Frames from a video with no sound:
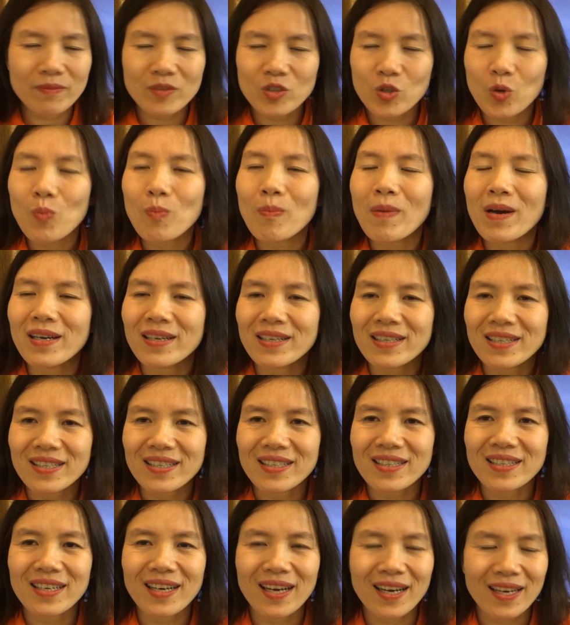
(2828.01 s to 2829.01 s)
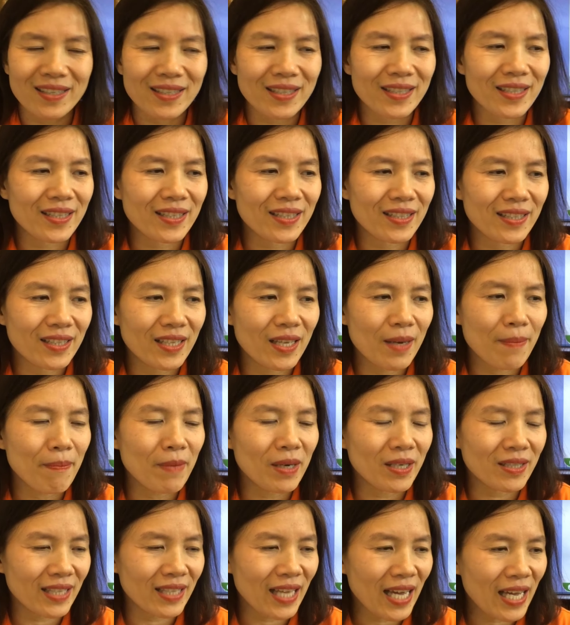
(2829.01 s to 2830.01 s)
chúc mừng à, tiếp
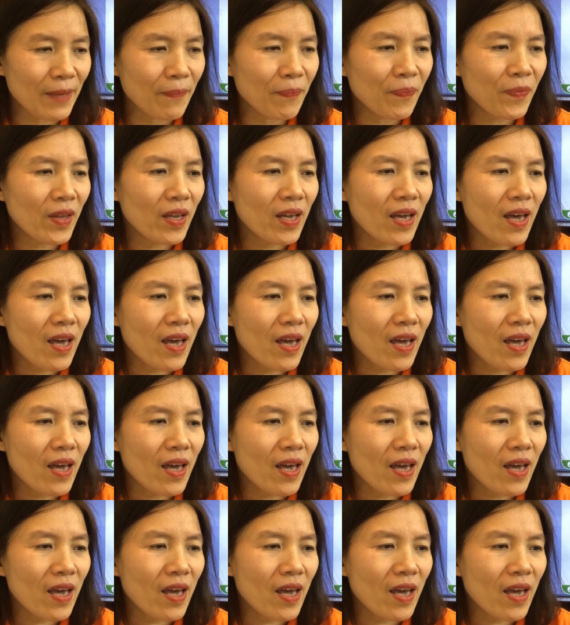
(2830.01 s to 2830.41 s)
mừng Tết.